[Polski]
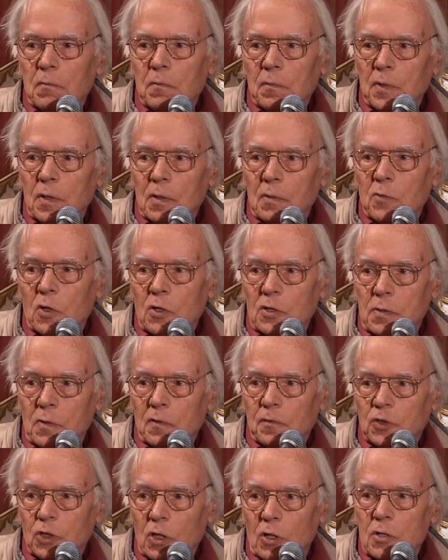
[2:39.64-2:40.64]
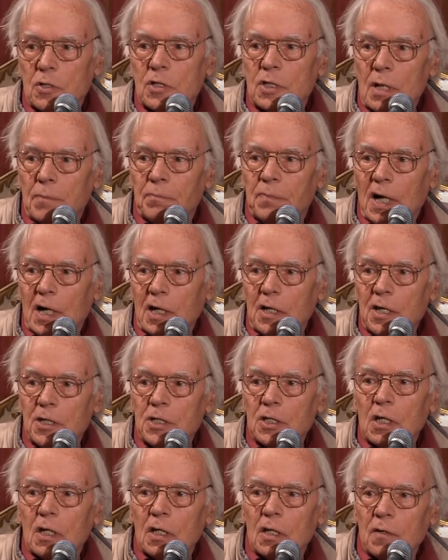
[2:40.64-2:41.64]
e, może wziąć,
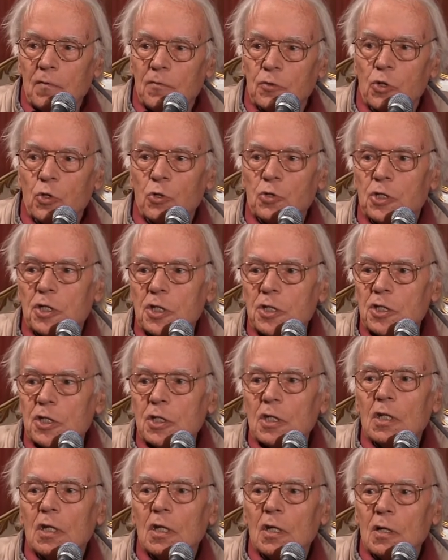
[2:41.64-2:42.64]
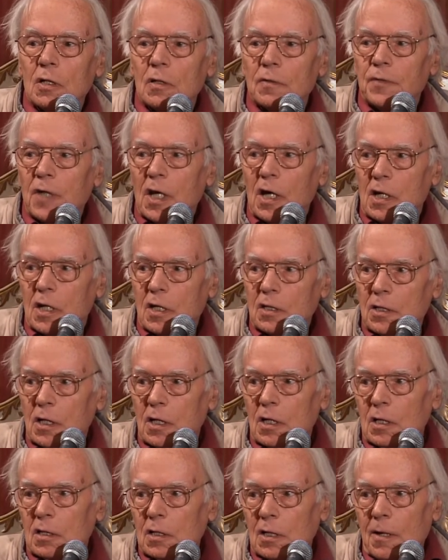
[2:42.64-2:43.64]
zapalić i wrzucić ofiarę
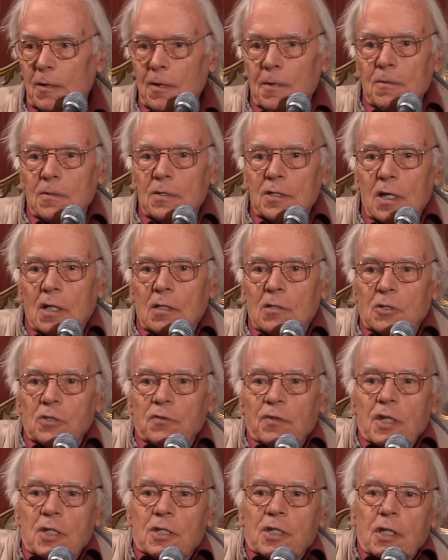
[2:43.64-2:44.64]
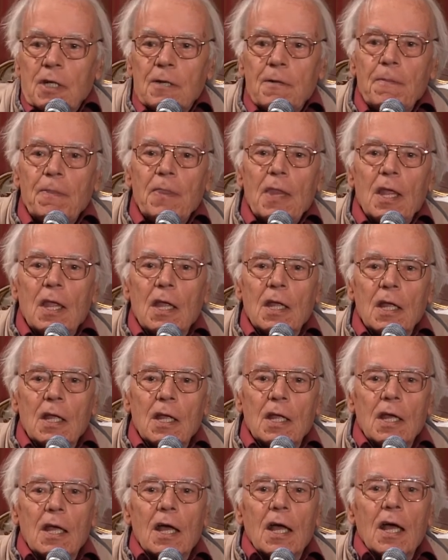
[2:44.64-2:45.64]
za, za tą świeczkę.
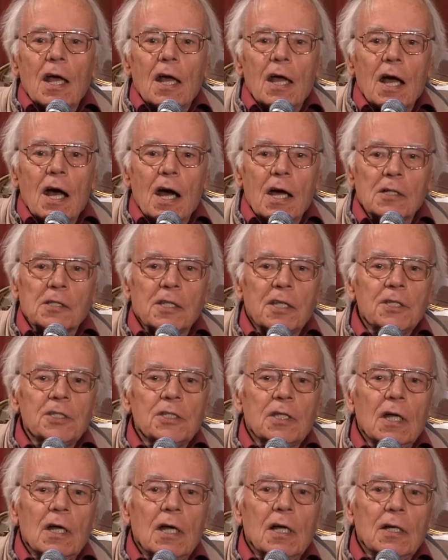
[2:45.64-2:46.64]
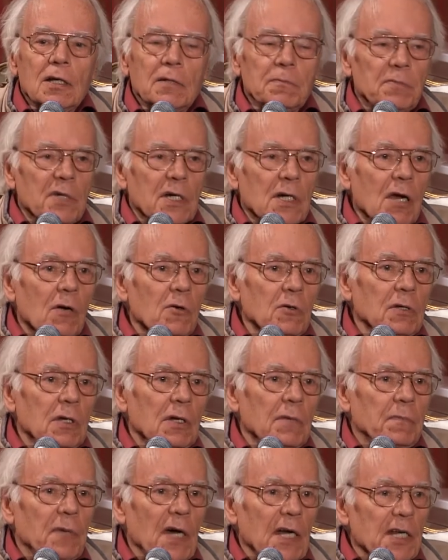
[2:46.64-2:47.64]
Artysta brał
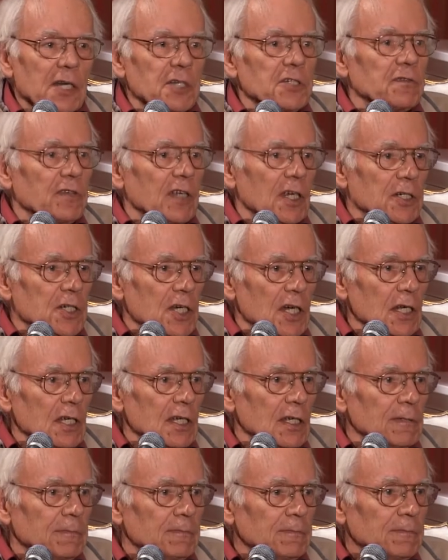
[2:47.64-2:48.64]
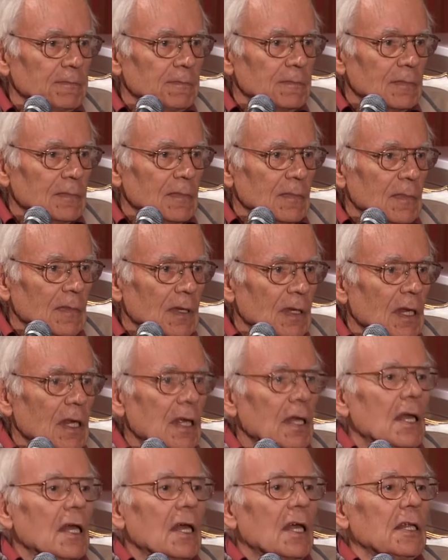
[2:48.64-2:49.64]
parę świeczek,
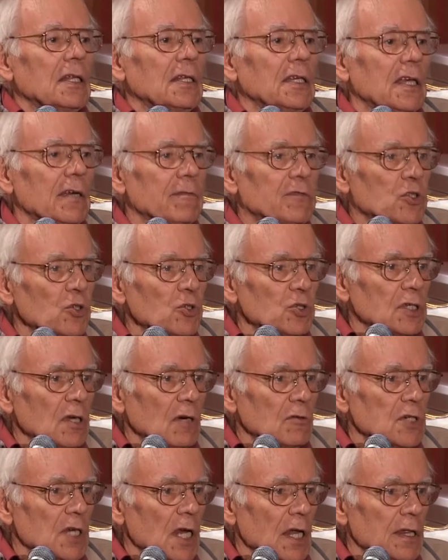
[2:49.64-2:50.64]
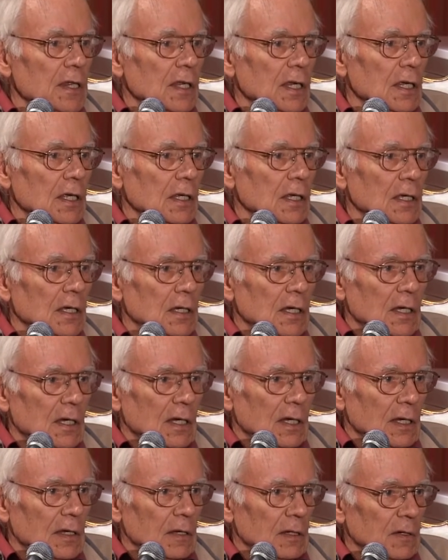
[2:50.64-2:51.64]
nie wrzucał żadnej e,
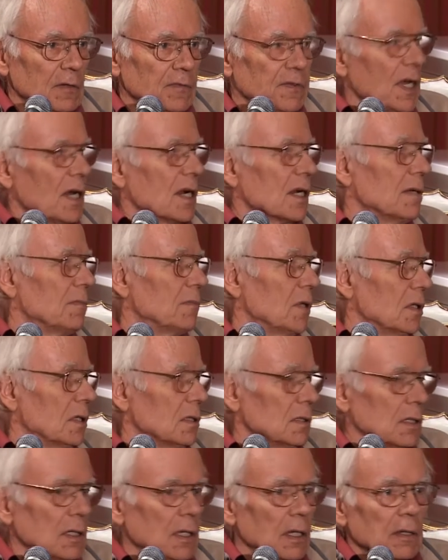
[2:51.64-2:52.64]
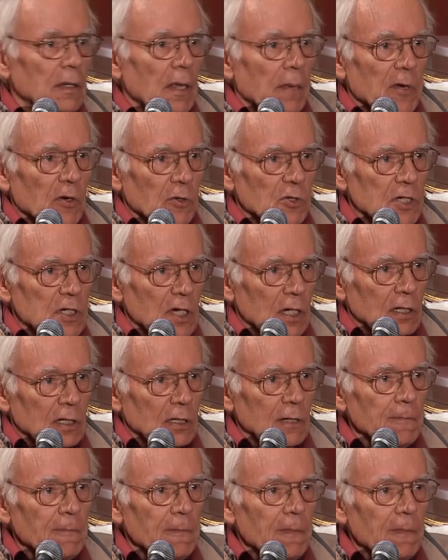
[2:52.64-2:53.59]
ofiary, bo nie miał z czego.